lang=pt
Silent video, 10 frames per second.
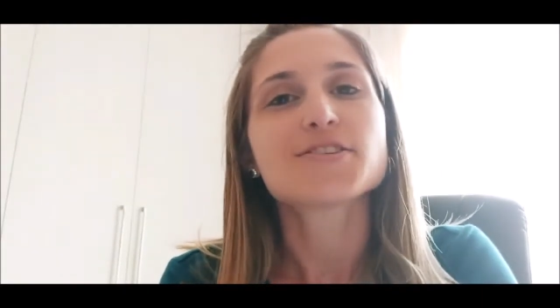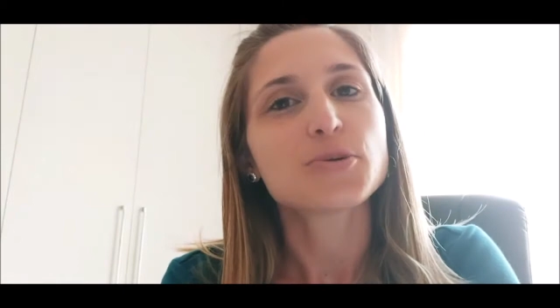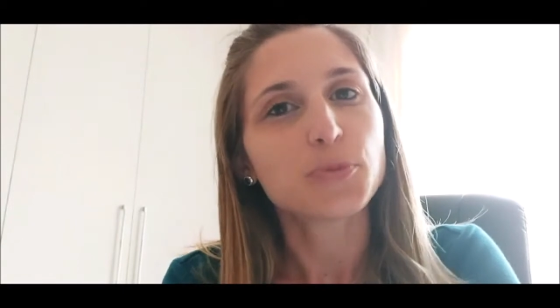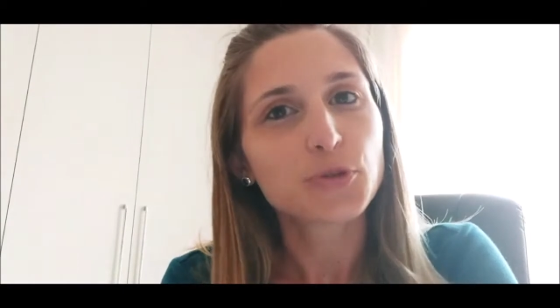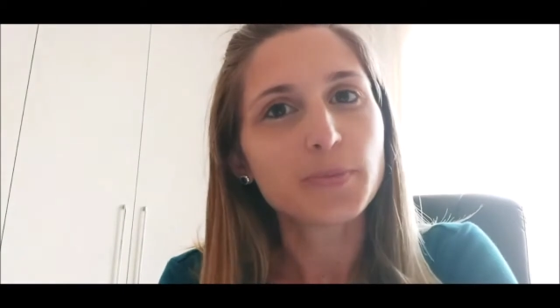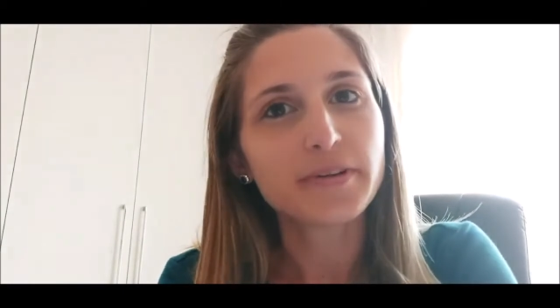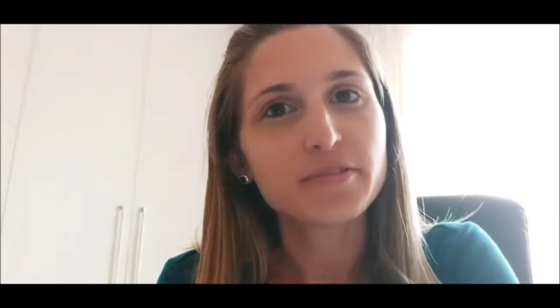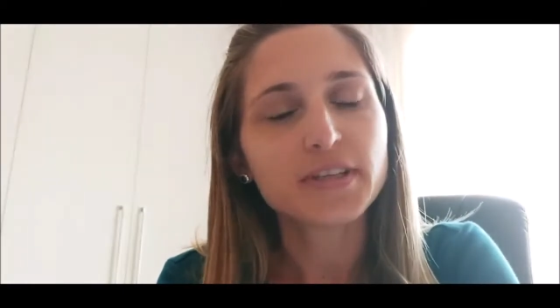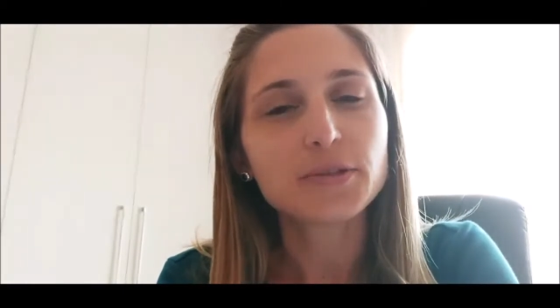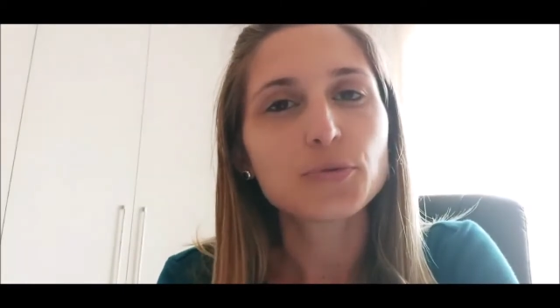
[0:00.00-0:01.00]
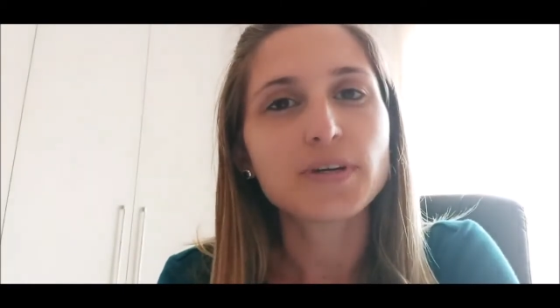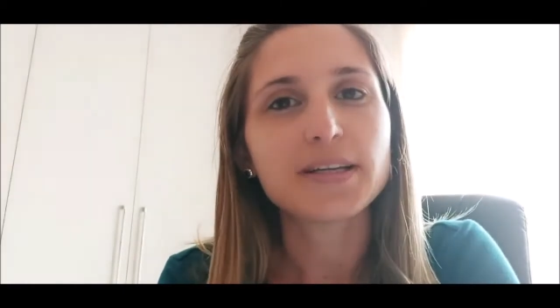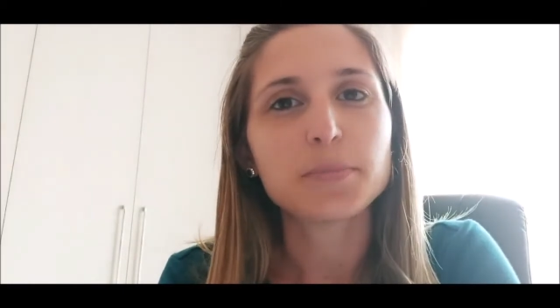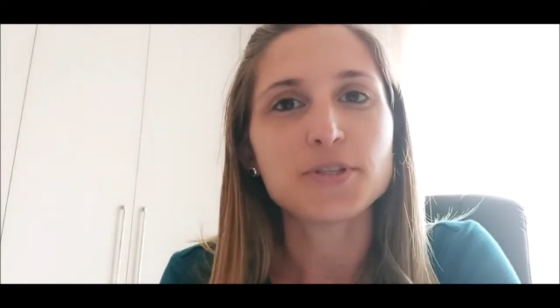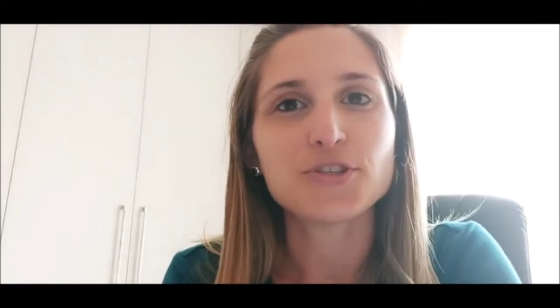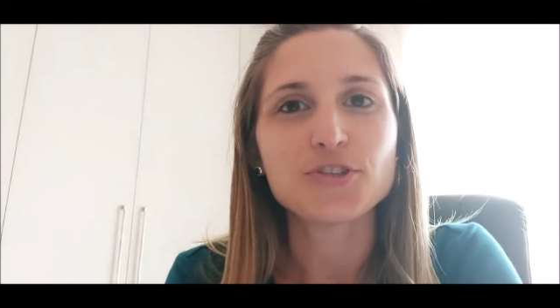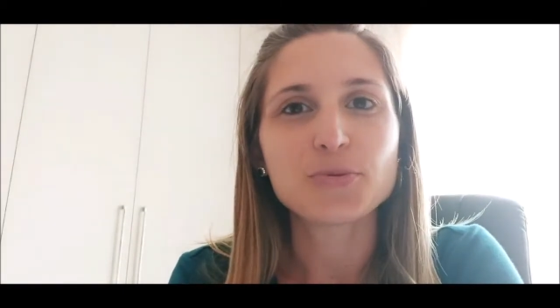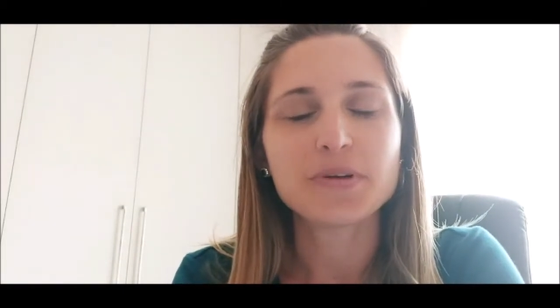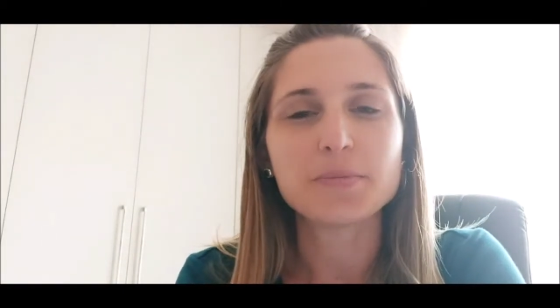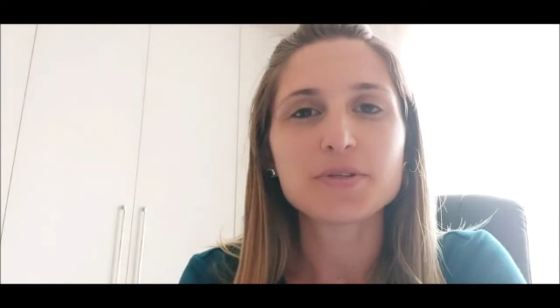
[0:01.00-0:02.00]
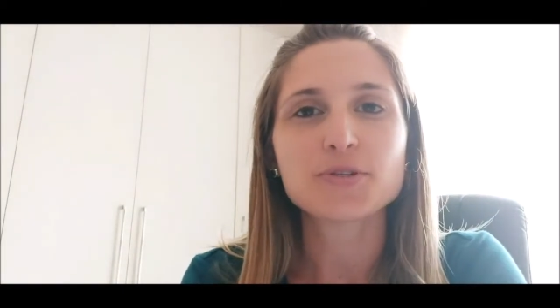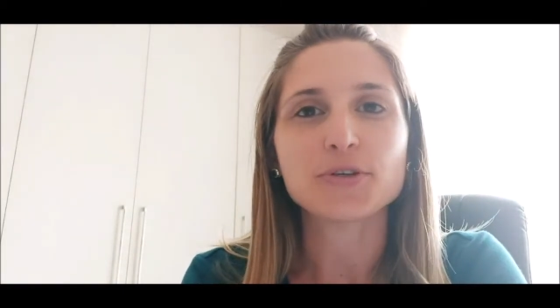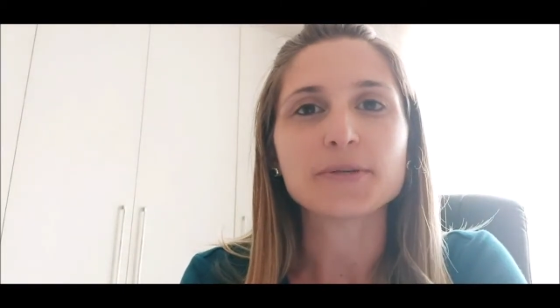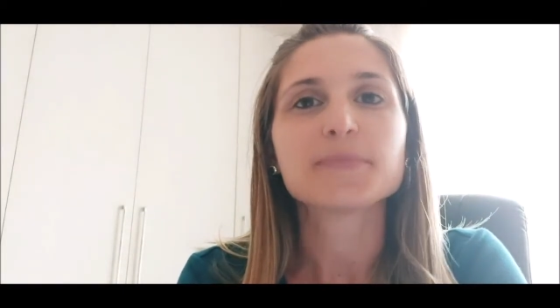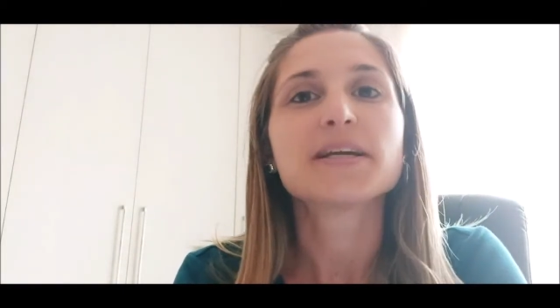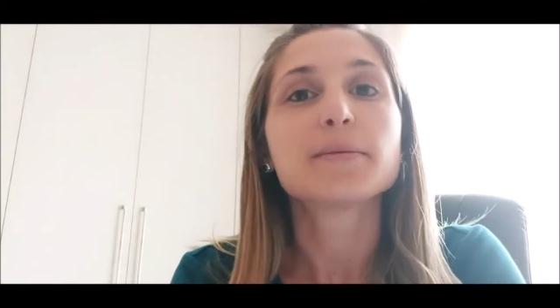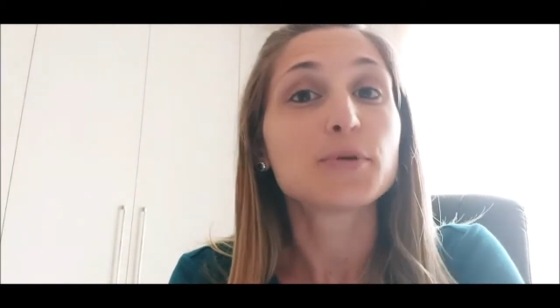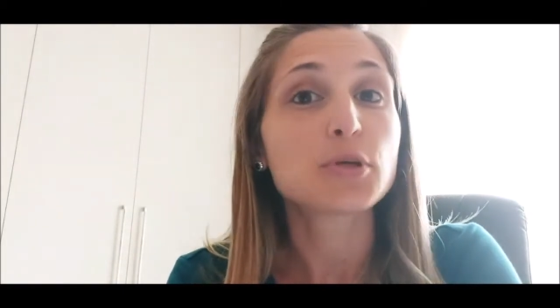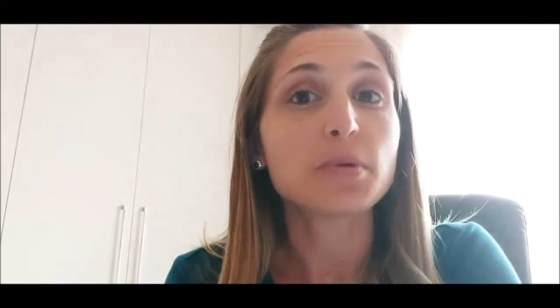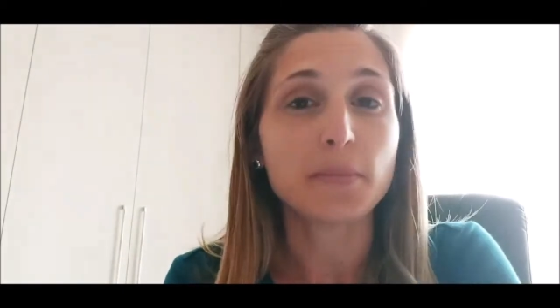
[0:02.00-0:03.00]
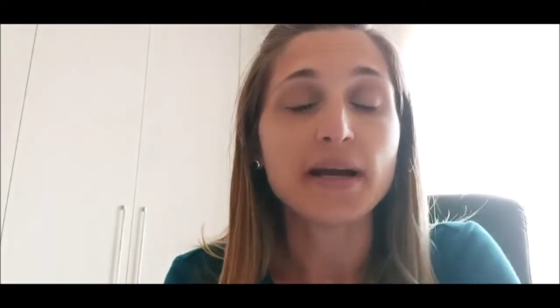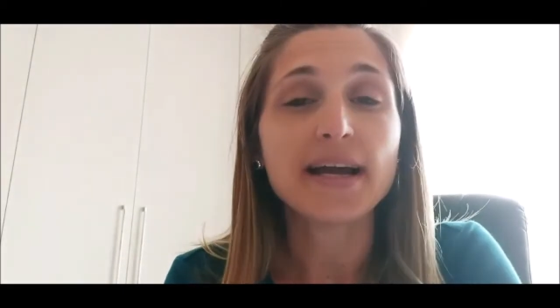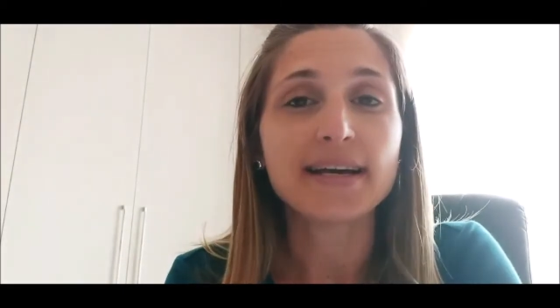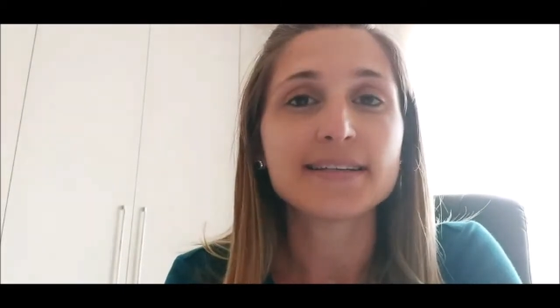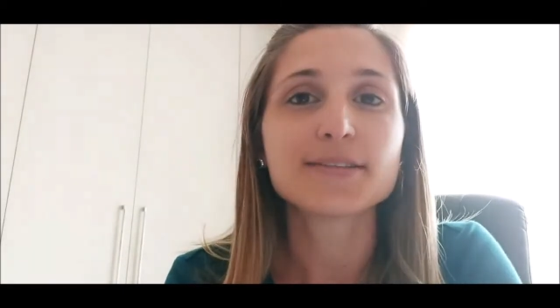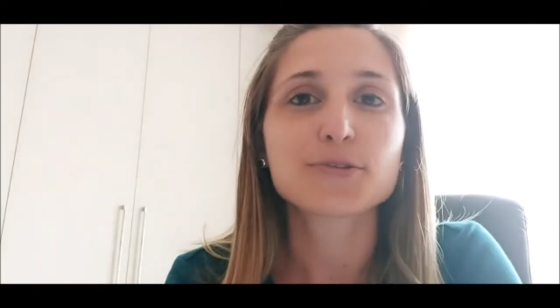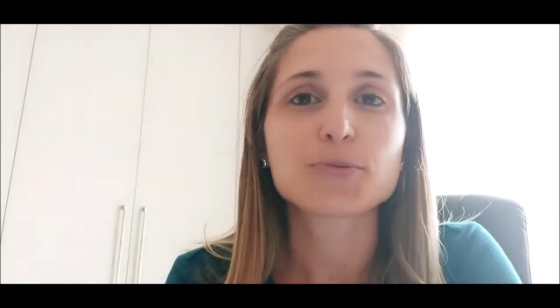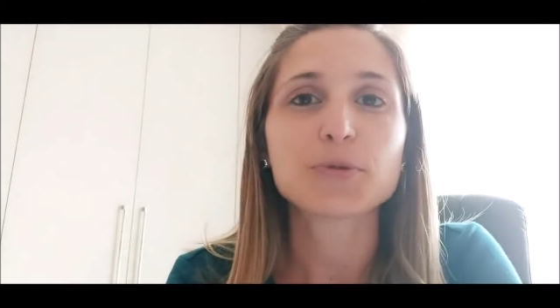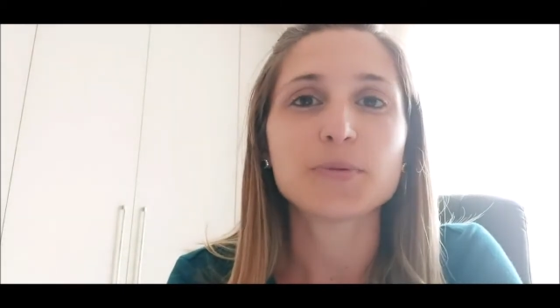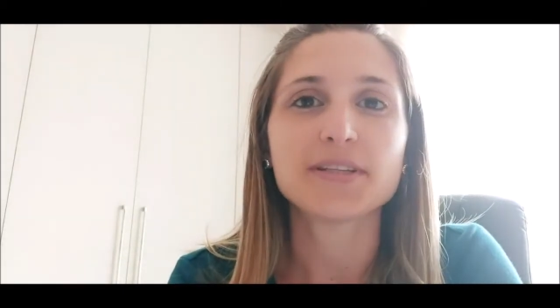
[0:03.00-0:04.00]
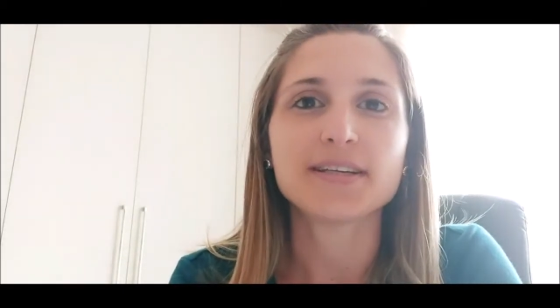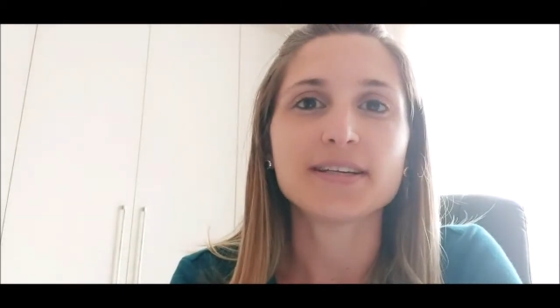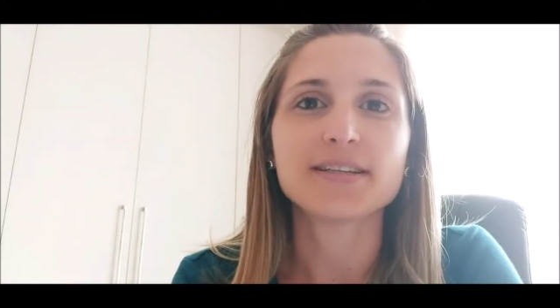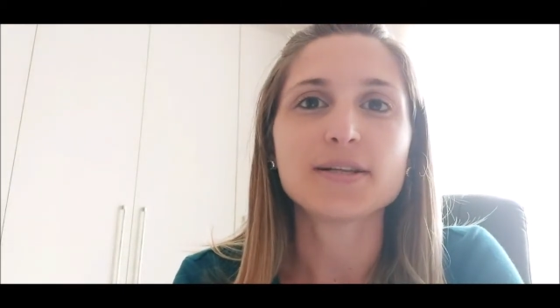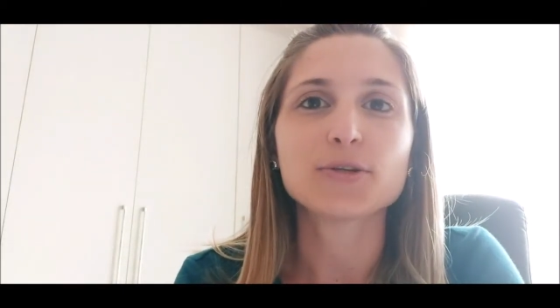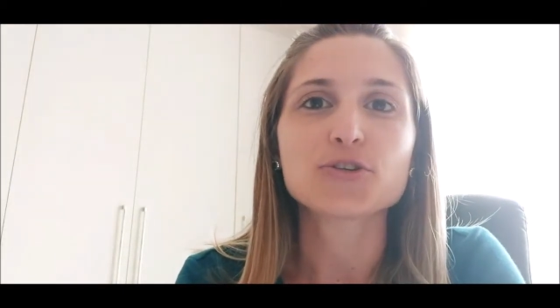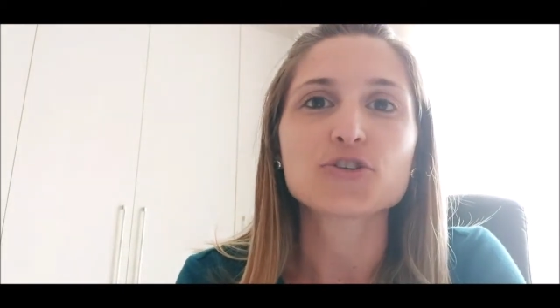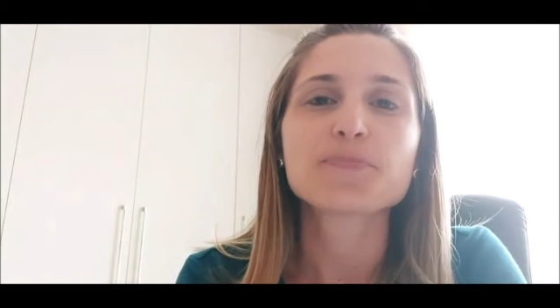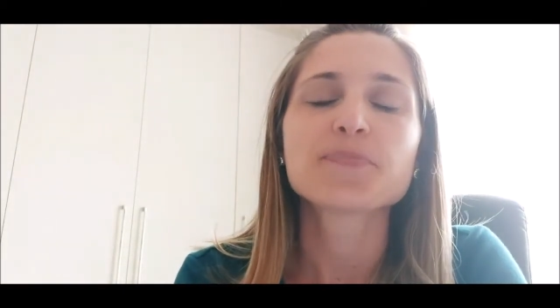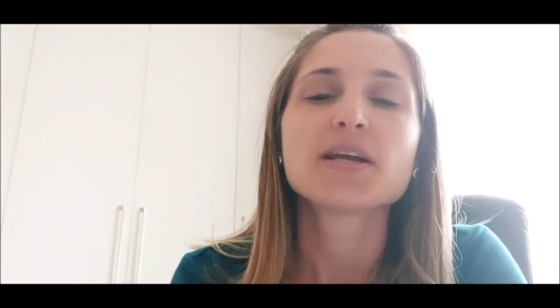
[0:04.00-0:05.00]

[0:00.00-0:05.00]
Seja muito bem-vindo ao Le Petit Baby Store. Meu nome é Mayara e eu sou proprietária da loja.